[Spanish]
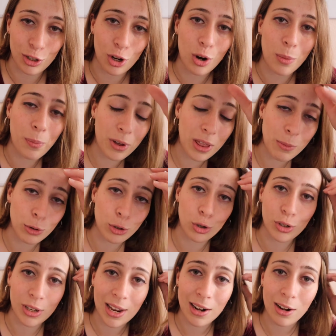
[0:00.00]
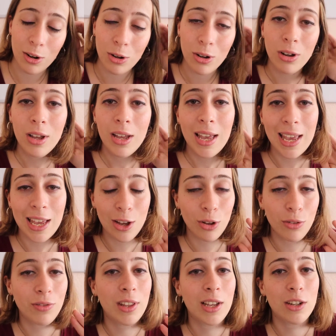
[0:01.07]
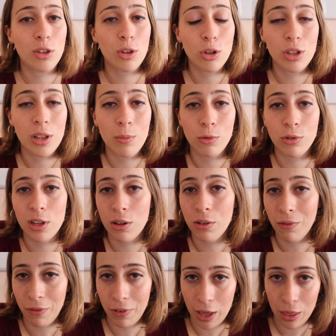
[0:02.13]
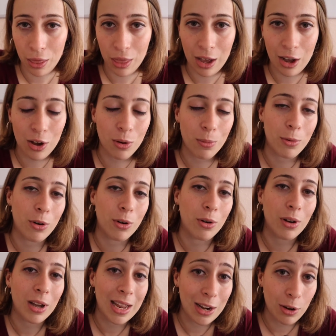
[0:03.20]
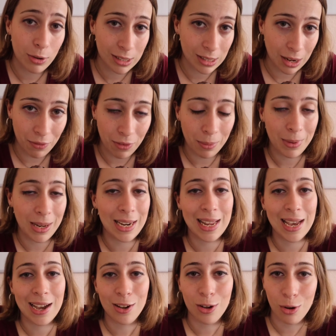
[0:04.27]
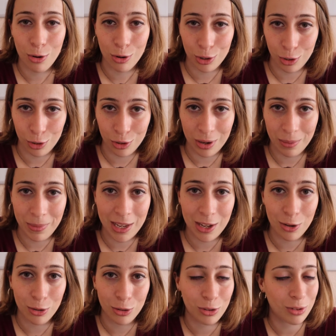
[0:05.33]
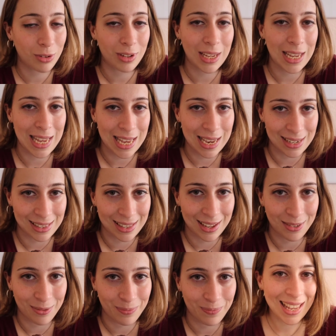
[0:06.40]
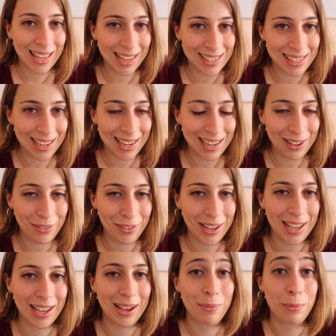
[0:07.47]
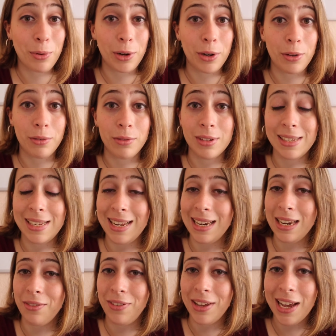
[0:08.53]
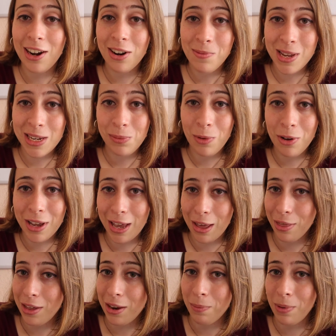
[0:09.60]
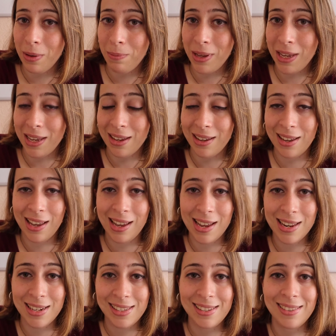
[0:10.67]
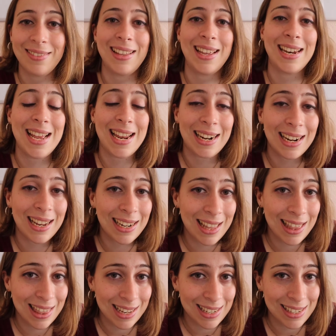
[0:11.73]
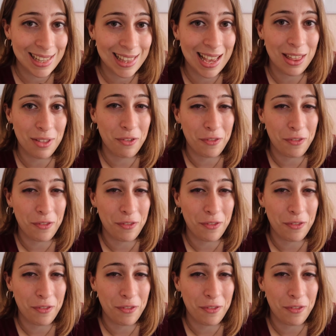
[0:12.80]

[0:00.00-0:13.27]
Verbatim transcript: solo podemos usarlo en contextos de mucha confianza, como en nuestra familia, con nuestros amigos y ya está. ¿Qué significa? Bueno, significa lo mismo que hacer pipí, que es tener la necesidad